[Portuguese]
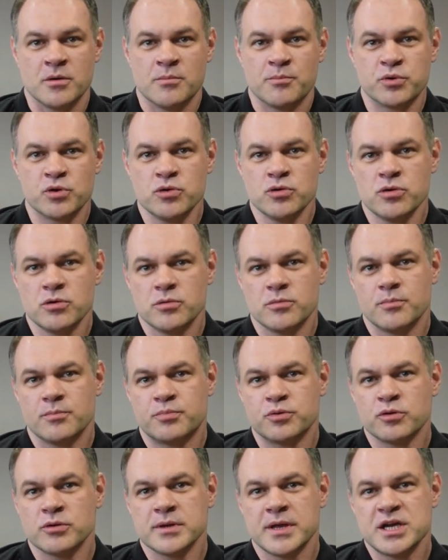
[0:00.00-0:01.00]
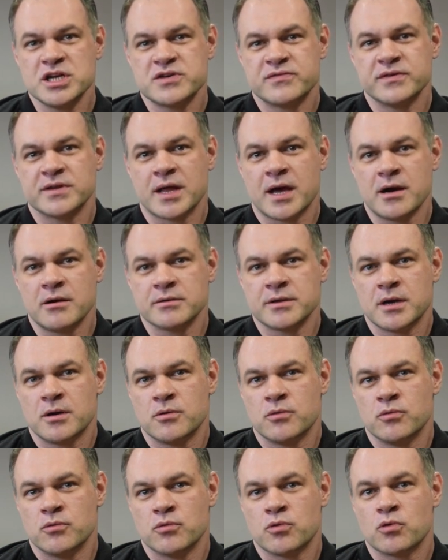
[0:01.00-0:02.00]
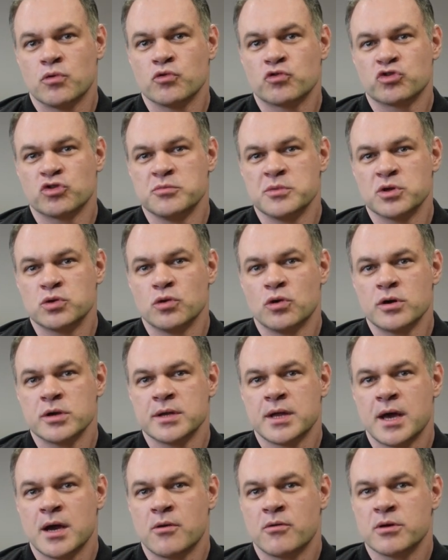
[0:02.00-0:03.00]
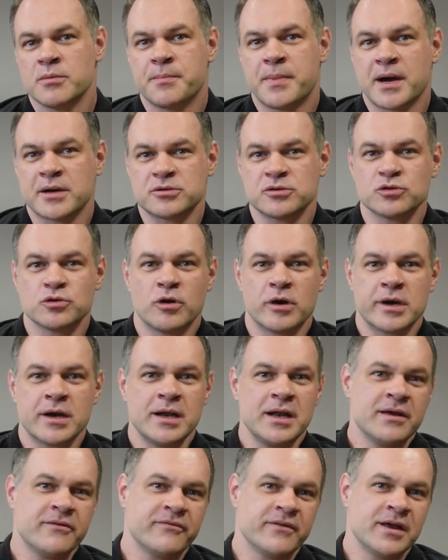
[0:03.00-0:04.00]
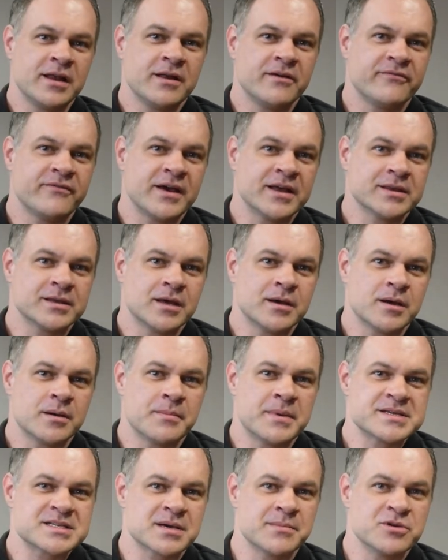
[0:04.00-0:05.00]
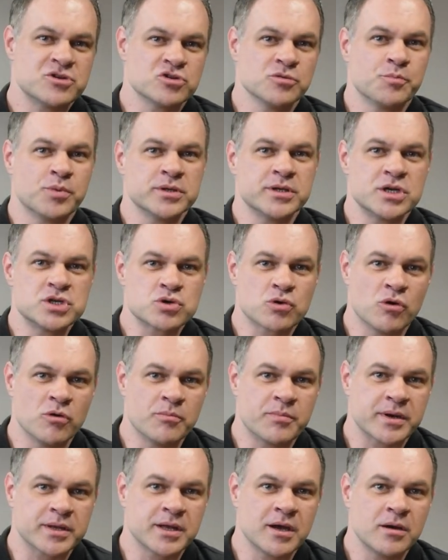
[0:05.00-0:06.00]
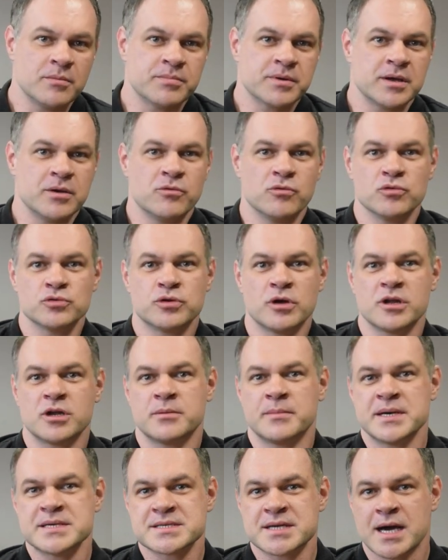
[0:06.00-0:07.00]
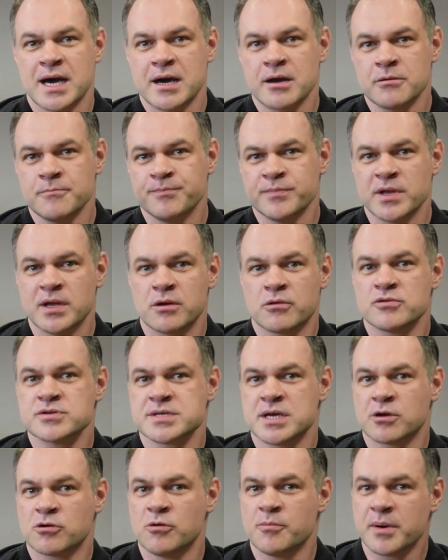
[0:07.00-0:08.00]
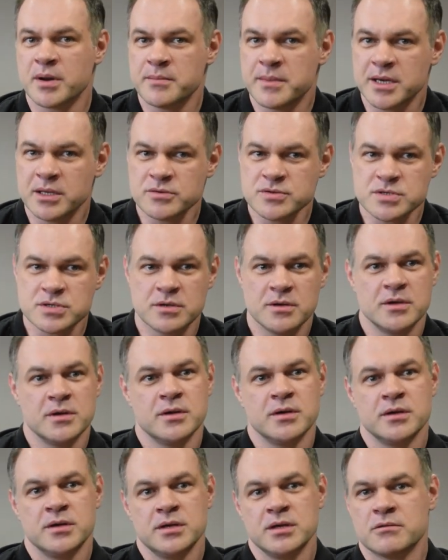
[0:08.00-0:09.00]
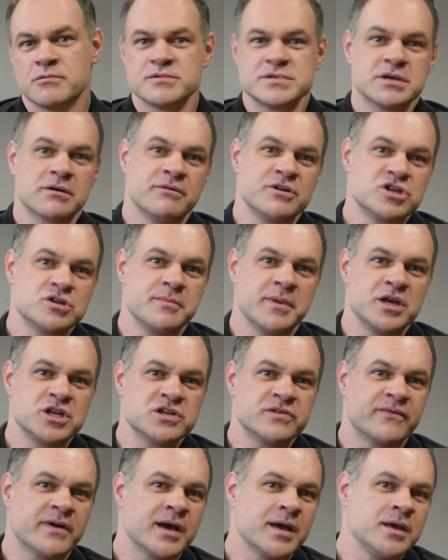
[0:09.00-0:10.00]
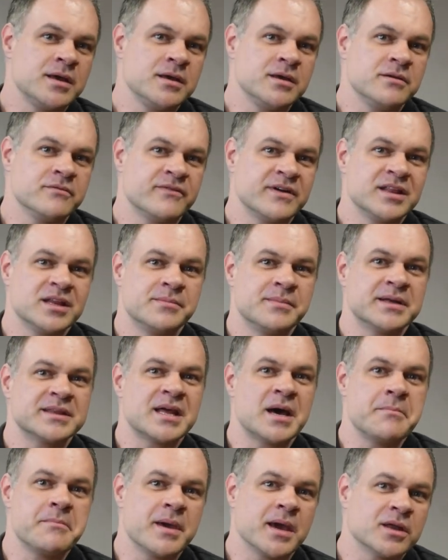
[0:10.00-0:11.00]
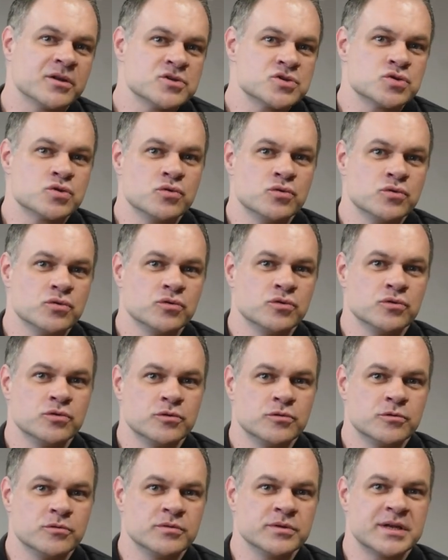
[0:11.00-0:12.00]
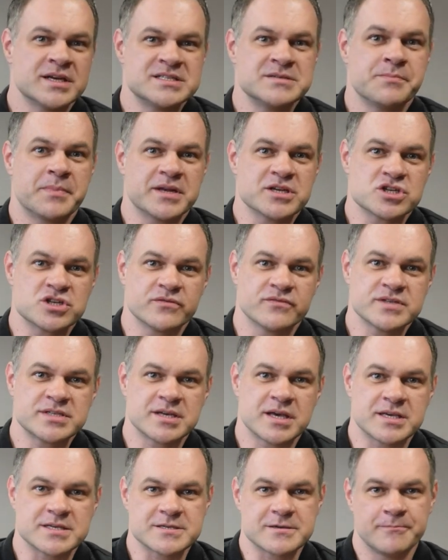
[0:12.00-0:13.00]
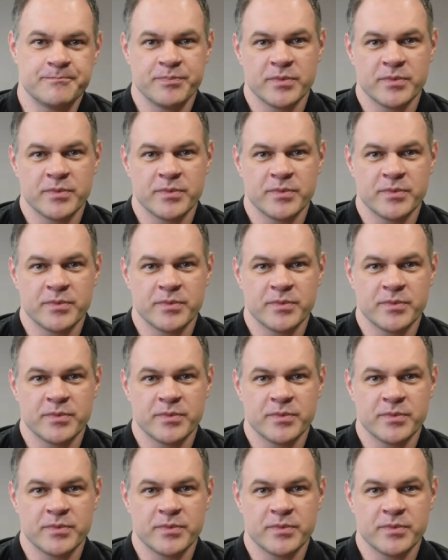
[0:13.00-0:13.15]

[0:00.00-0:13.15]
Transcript: Para o cliente final, né, o consumidor, né, o impacto do dólar ele, ele afeta basicamente no poder de compra, né? porque o dólar é mais caro, ele consegue comprar menos e, consequentemente, vai, vai demandar menos do, das empresas de vocês.